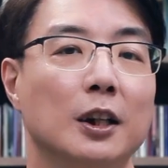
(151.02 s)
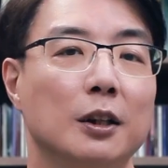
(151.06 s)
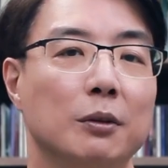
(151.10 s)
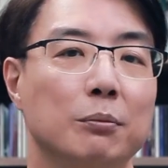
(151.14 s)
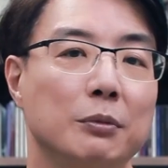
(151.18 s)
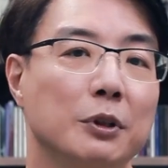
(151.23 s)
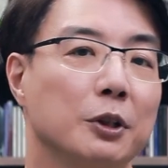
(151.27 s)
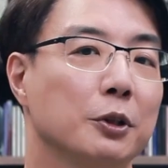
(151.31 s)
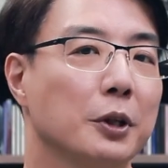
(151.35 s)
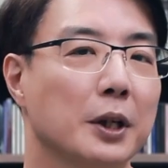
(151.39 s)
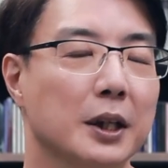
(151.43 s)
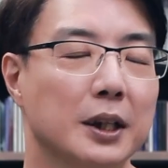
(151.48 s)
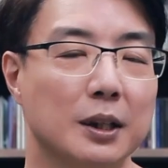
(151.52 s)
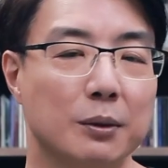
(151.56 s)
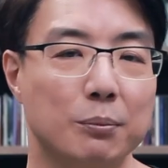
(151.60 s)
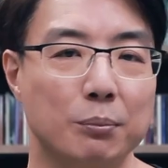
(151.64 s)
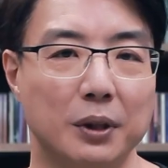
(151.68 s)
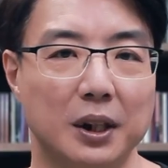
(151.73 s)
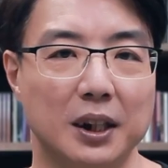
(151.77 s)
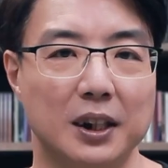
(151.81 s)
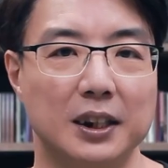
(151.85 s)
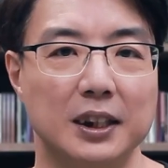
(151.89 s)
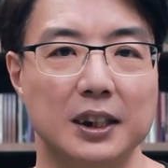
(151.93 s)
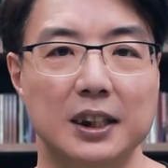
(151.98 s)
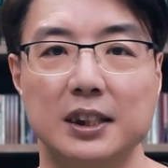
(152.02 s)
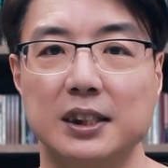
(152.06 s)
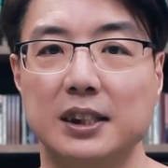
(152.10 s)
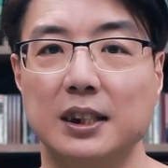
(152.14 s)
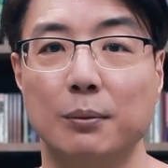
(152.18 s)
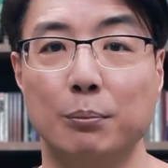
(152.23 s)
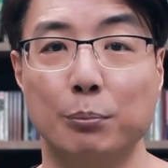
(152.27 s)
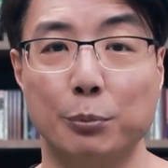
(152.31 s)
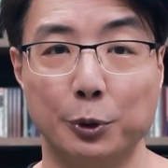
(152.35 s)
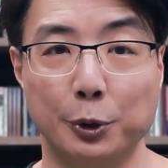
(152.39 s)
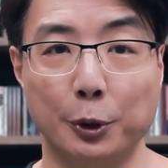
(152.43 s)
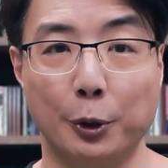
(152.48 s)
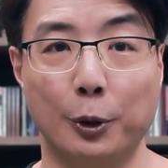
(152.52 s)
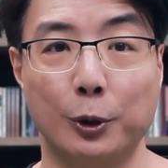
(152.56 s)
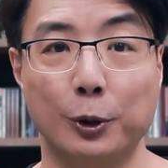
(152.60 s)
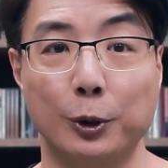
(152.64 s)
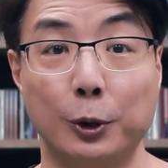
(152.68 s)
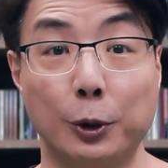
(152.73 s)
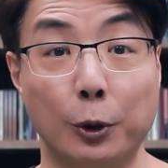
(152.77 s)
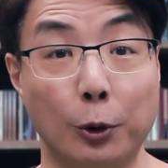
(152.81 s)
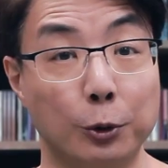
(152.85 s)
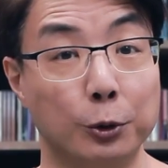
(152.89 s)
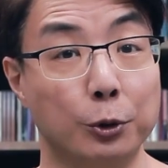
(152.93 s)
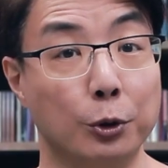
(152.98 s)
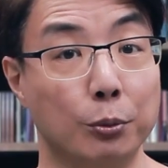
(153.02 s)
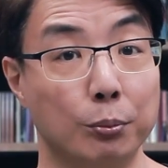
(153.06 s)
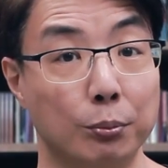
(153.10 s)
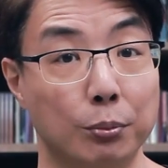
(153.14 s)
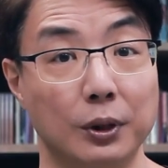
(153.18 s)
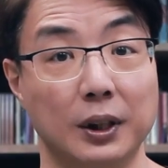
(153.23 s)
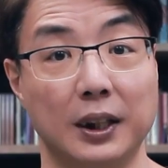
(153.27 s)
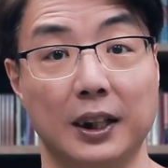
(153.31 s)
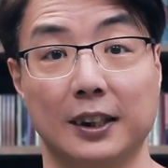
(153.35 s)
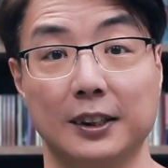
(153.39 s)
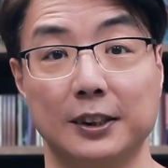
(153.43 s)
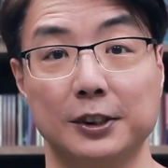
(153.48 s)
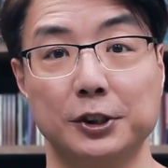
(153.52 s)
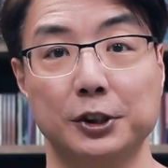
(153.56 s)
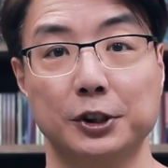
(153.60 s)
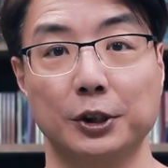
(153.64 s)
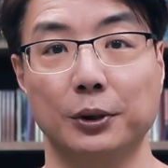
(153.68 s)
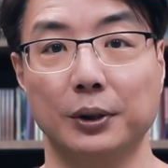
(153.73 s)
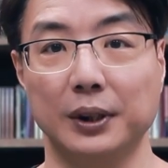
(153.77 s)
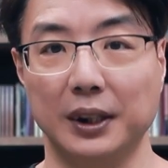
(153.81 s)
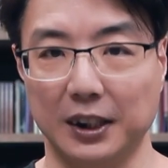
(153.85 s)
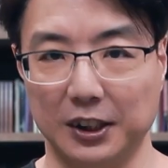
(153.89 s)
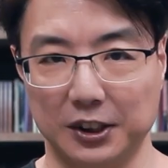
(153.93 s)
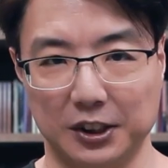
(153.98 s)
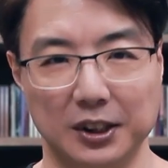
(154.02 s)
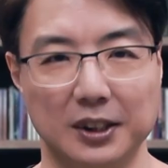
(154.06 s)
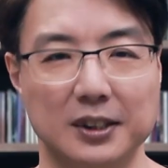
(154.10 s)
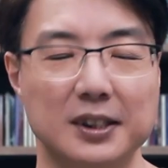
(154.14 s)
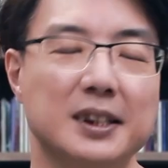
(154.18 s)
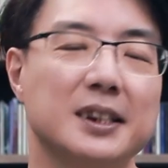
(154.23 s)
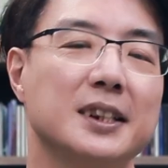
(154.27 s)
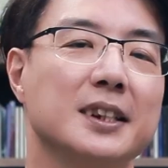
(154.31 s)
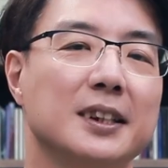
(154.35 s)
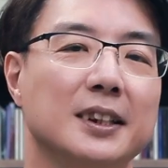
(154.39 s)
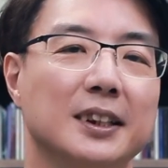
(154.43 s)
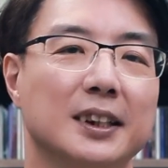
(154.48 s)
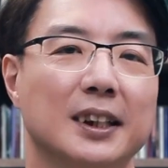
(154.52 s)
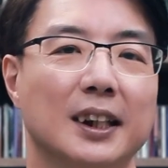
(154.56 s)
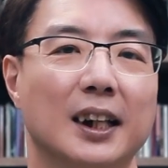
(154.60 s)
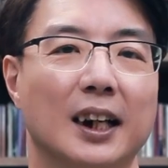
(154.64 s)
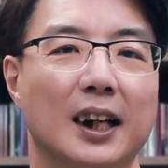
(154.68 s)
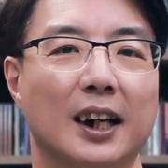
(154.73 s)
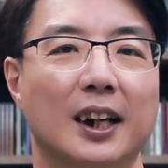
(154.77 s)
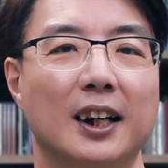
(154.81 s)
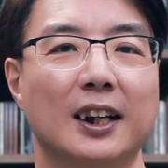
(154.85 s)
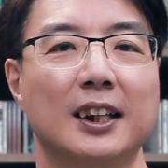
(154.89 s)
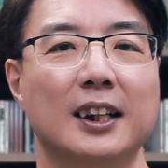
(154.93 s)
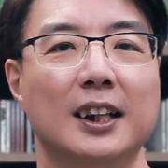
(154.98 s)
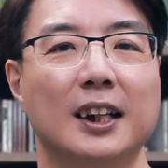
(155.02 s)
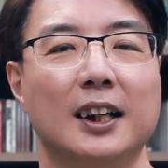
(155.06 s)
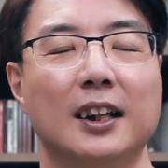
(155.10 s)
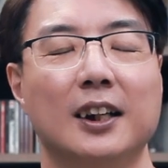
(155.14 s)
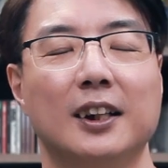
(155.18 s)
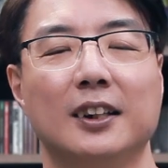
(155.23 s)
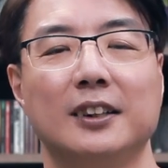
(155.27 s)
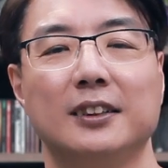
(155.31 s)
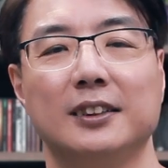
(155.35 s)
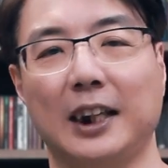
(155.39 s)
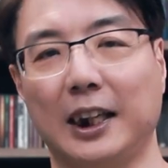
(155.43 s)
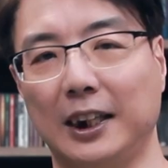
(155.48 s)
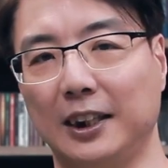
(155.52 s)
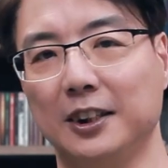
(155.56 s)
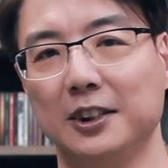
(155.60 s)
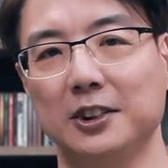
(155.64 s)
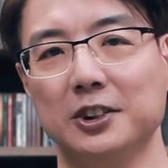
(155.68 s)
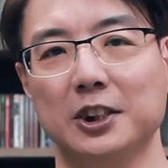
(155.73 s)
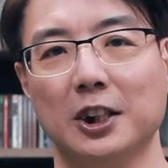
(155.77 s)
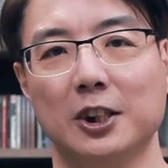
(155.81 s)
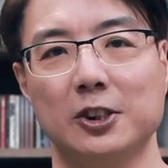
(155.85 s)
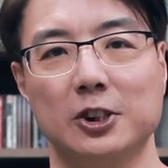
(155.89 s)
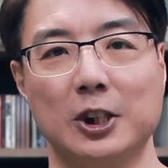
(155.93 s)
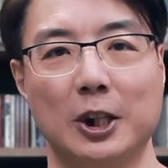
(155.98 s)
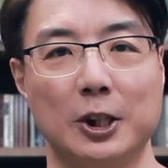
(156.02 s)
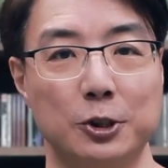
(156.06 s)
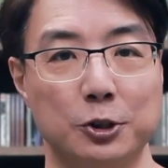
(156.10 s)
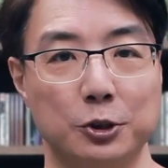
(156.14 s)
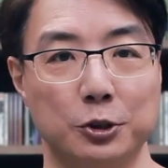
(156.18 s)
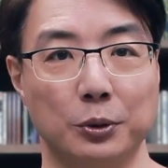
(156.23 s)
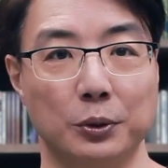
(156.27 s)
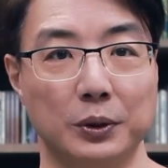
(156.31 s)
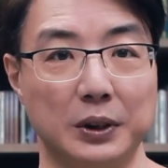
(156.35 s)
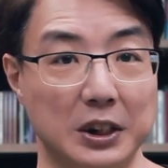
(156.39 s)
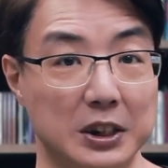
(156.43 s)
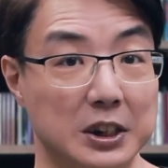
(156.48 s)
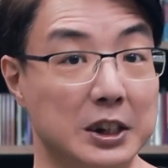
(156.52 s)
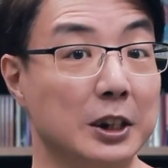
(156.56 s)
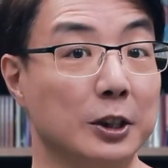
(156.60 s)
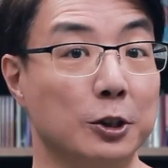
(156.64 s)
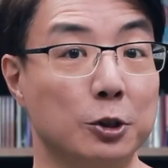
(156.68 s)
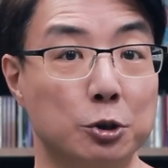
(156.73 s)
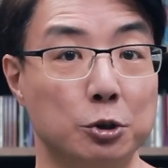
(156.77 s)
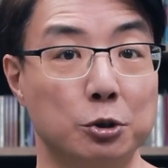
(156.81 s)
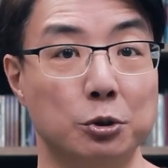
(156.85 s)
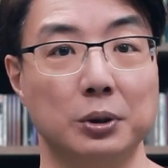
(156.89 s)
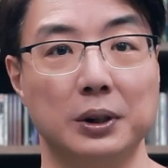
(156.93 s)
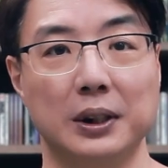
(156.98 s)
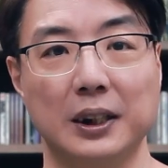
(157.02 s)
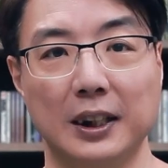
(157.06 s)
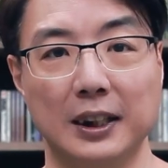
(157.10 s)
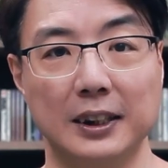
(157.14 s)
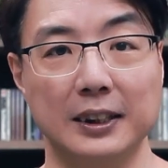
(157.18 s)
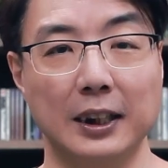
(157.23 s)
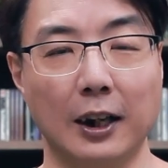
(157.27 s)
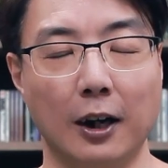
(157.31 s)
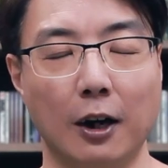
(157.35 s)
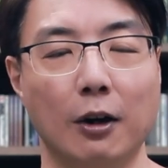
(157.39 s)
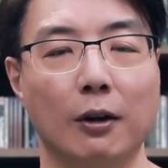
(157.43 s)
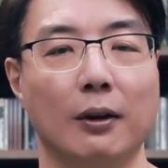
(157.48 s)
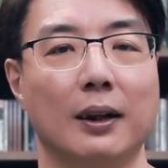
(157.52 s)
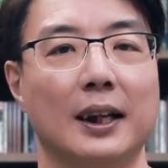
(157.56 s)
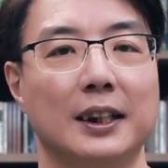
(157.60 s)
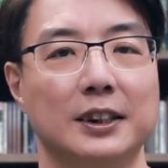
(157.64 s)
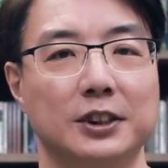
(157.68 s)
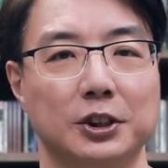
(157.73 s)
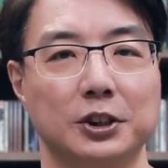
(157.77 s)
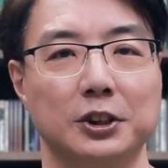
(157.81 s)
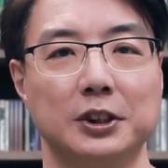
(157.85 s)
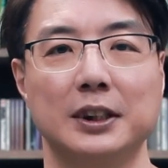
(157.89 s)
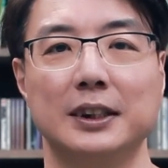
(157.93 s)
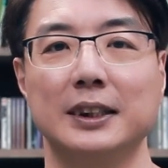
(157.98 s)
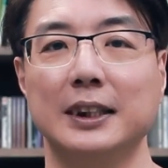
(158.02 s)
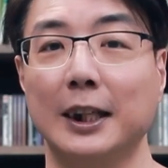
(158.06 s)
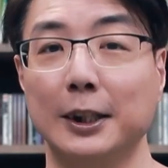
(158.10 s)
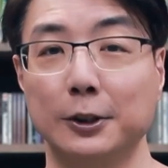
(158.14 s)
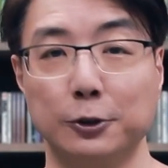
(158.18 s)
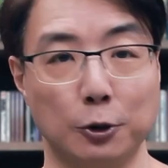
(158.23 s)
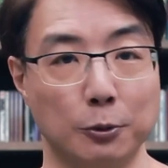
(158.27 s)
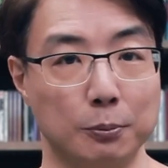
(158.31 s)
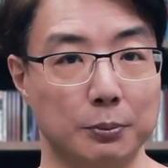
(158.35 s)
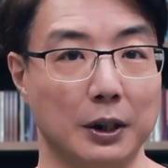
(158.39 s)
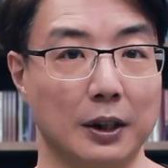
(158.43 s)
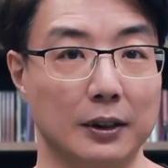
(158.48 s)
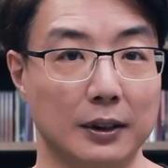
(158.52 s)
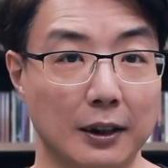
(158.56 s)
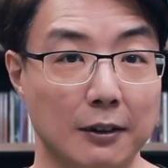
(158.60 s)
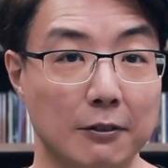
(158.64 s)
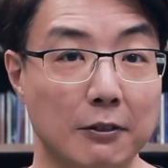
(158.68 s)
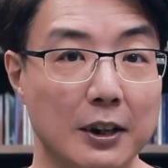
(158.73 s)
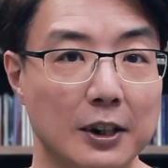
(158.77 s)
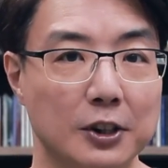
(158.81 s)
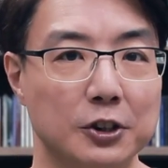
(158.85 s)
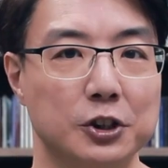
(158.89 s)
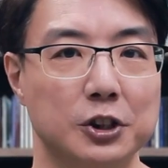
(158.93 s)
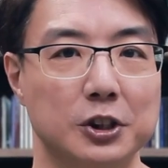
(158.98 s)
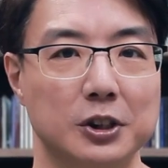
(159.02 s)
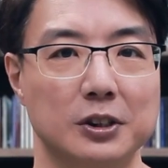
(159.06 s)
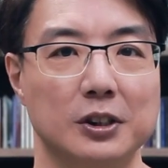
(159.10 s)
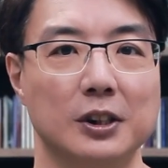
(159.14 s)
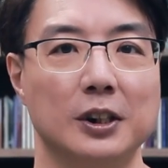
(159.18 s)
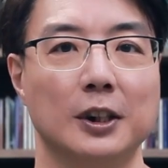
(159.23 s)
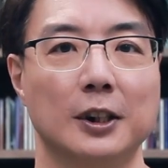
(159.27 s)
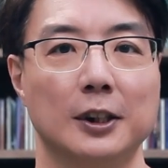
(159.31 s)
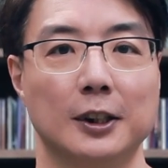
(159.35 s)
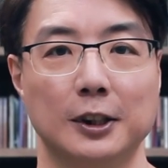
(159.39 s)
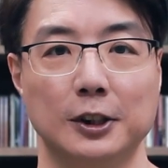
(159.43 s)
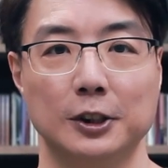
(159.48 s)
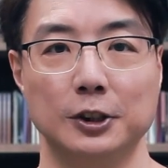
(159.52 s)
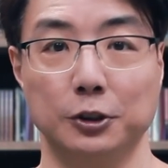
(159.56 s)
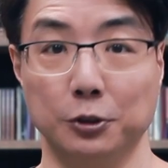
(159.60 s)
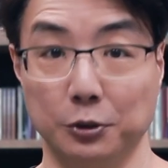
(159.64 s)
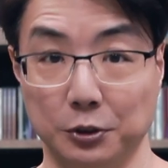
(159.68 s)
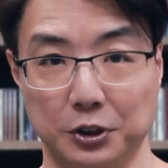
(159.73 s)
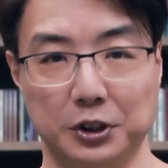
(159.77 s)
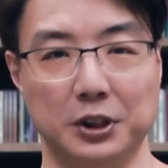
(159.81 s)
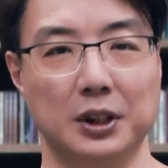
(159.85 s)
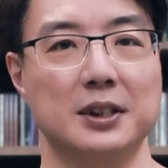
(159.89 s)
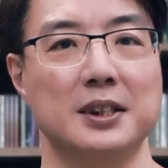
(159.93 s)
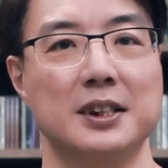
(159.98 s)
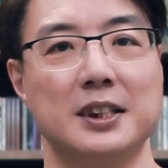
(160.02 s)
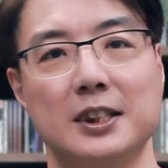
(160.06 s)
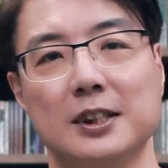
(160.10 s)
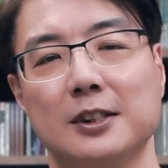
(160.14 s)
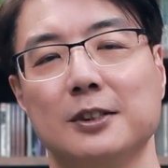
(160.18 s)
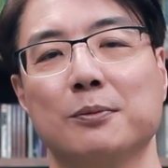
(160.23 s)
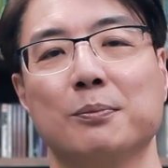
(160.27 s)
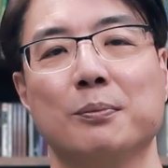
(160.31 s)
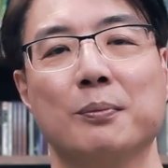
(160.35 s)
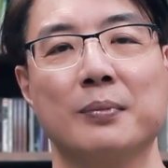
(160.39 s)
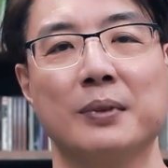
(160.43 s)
面对跟别人意见不同、沟通不良的时候也生气啊！男人常常所有的情绪呢，到后来只剩下一种表达方式，就是生气。